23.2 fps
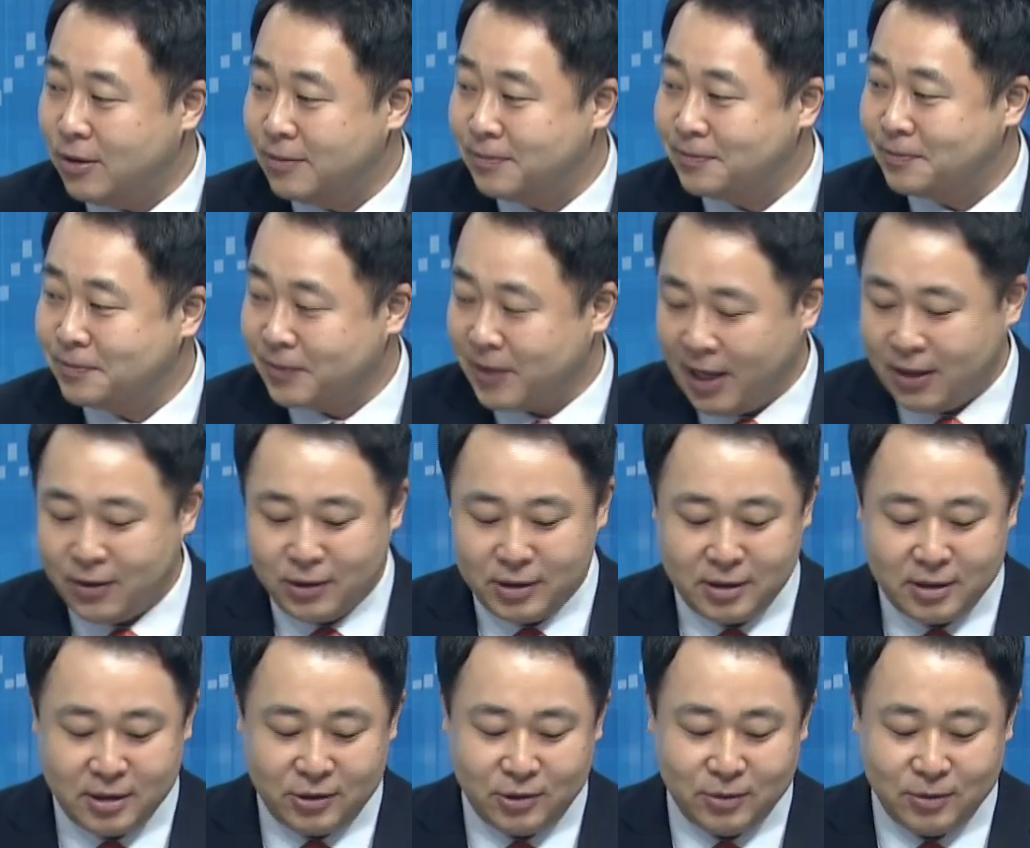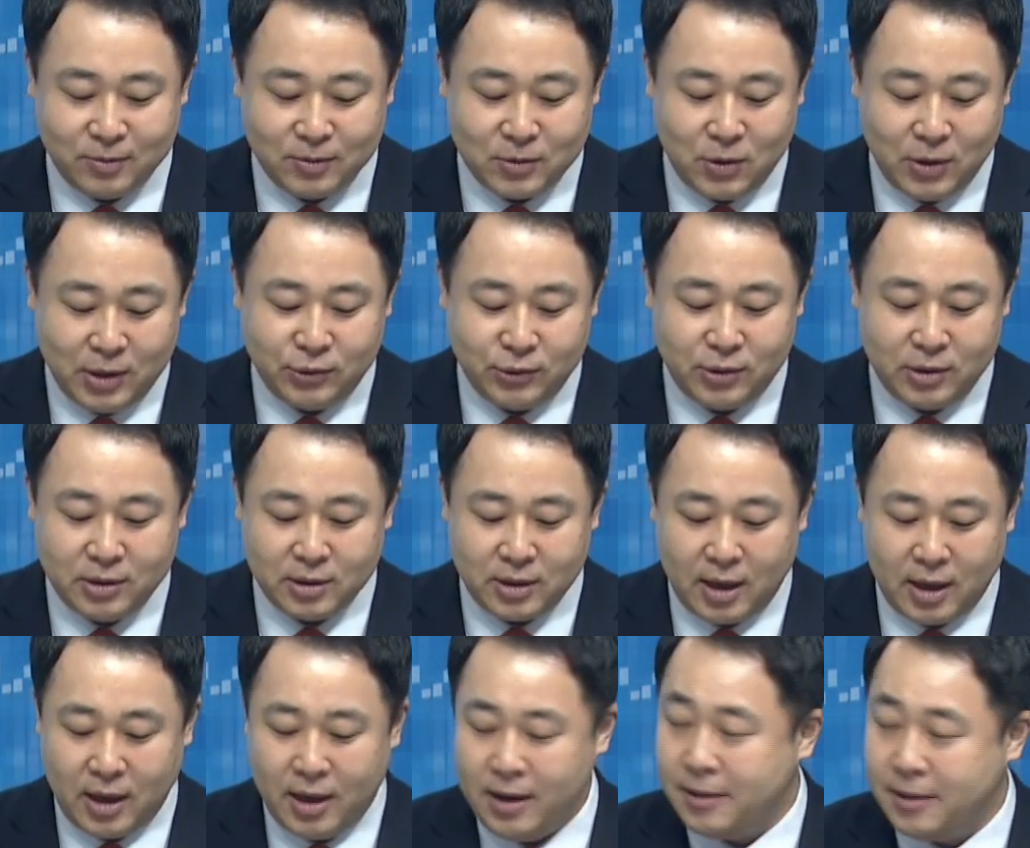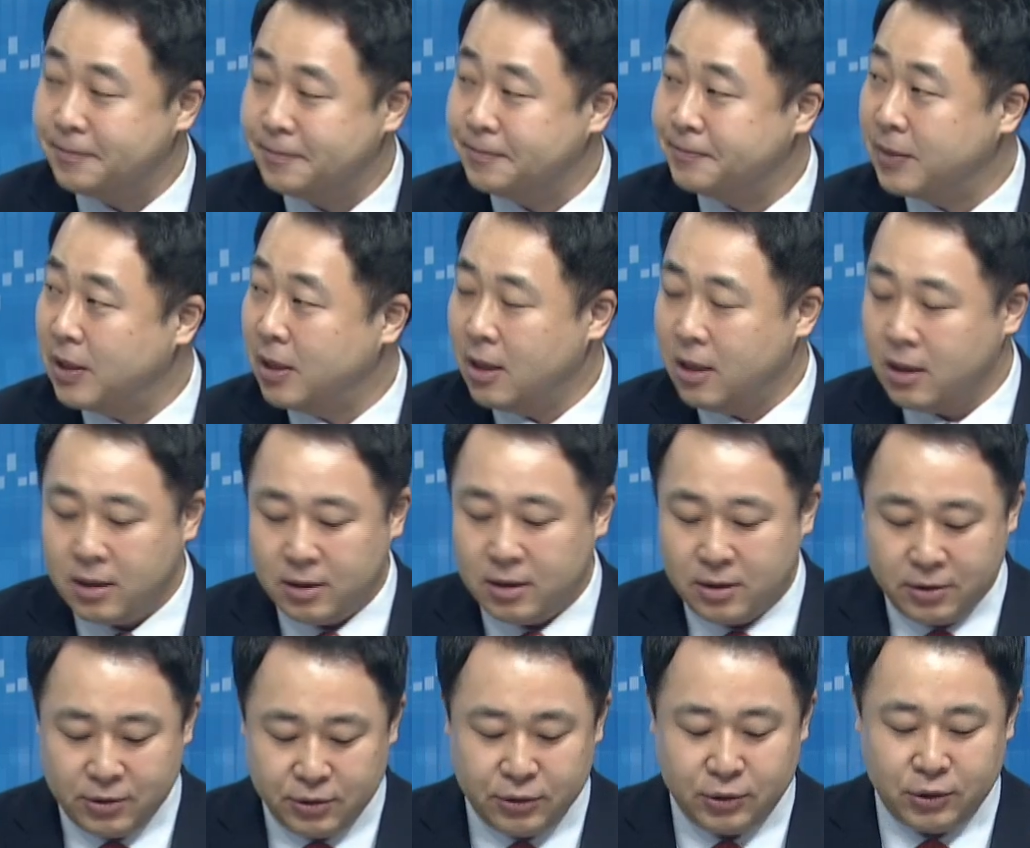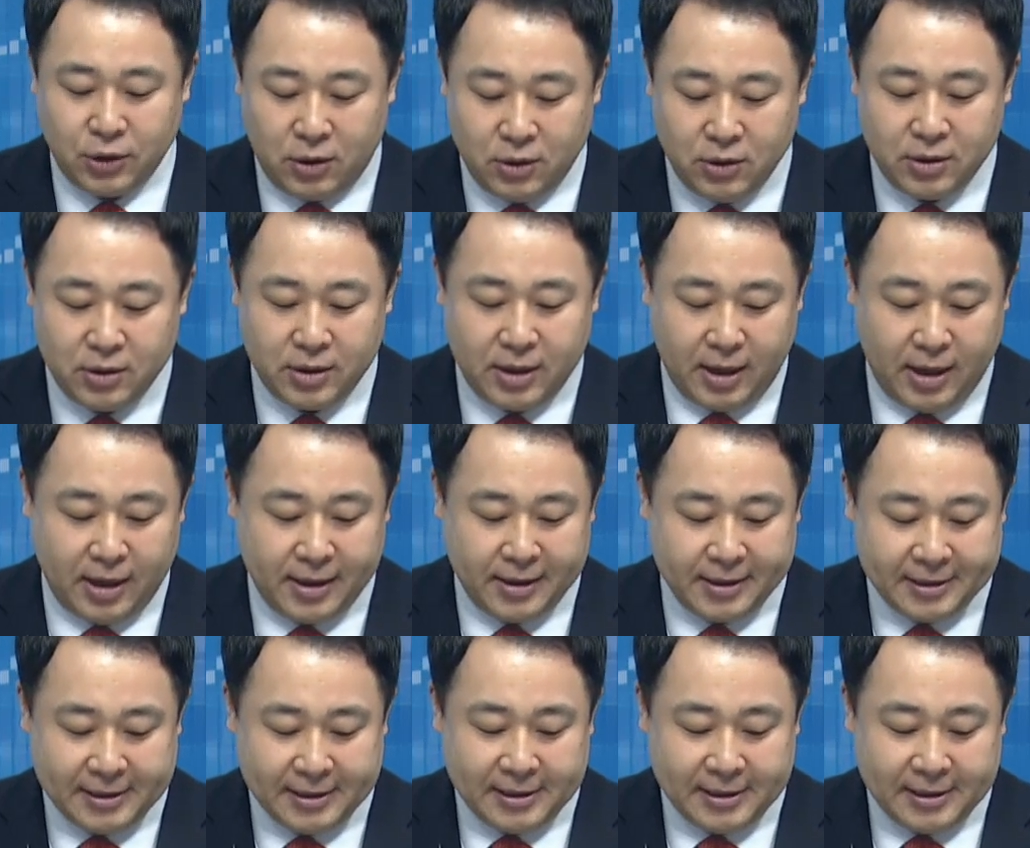아. 에너지를 좀뭐 복합적으로 많이 쓰겠죠. 그렇죠. 음. 예.